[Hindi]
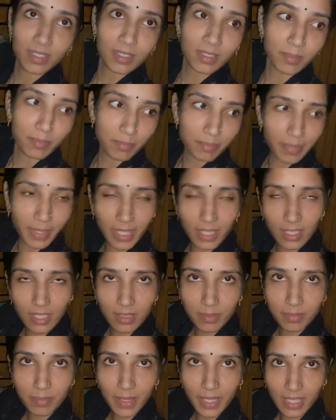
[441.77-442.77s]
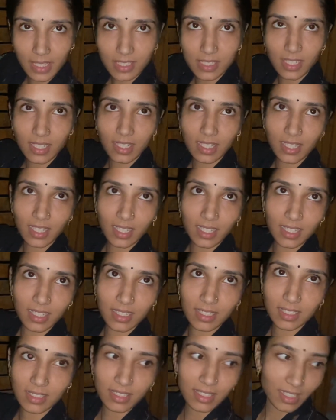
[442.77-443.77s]
है
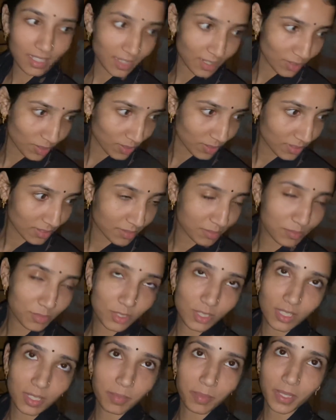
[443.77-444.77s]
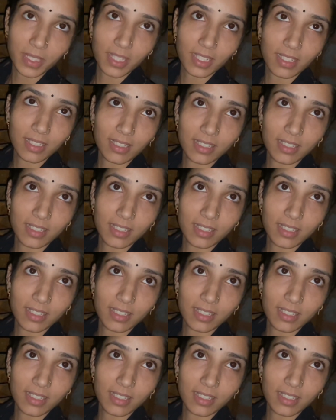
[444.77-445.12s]
देख लो मुझे नहीं पता चल